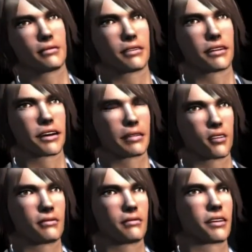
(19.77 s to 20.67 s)
In der
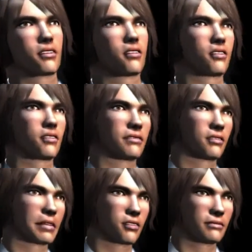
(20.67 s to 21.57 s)
Philosophie
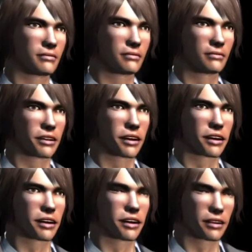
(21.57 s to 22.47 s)
wird der Begriff
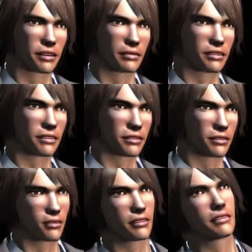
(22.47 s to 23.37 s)
nicht einheitlich
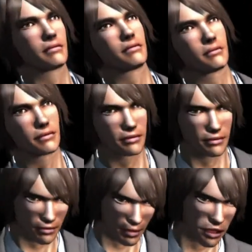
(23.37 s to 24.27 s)
definiert.
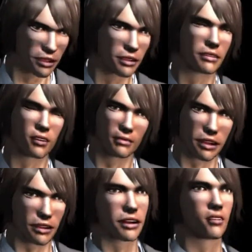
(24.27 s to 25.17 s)
In einem
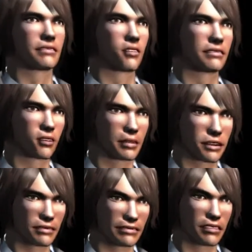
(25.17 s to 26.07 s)
fachübergreifenden
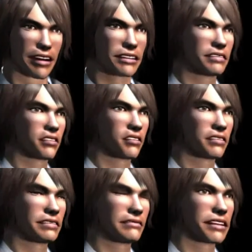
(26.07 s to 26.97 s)
Sinne gehört zur
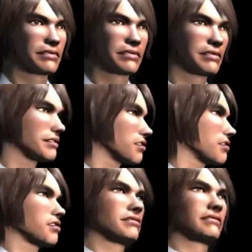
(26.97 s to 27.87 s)
Willensfreiheit
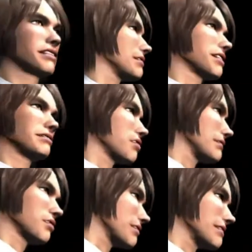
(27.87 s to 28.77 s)
die subjektiv
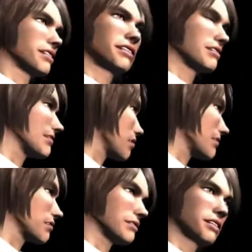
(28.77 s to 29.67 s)
empfundene
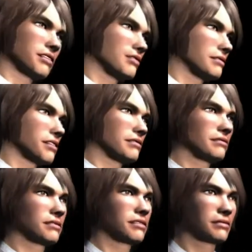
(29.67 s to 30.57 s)
menschliche Fähigkeit,
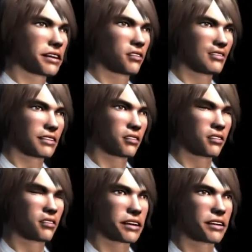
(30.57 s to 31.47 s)
bei
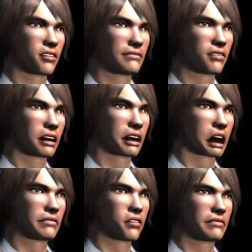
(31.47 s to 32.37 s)
verschiedenen
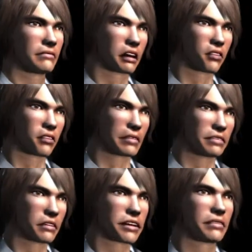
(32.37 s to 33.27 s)
Wahlmöglichkeiten eine
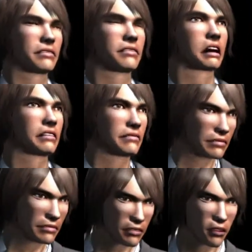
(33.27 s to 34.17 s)
bewusste
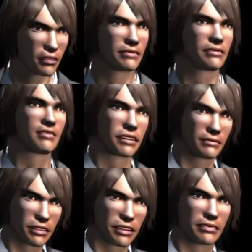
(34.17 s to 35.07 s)
Entscheidung treffen zu
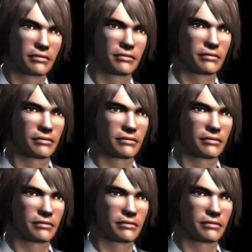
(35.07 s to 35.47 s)
können.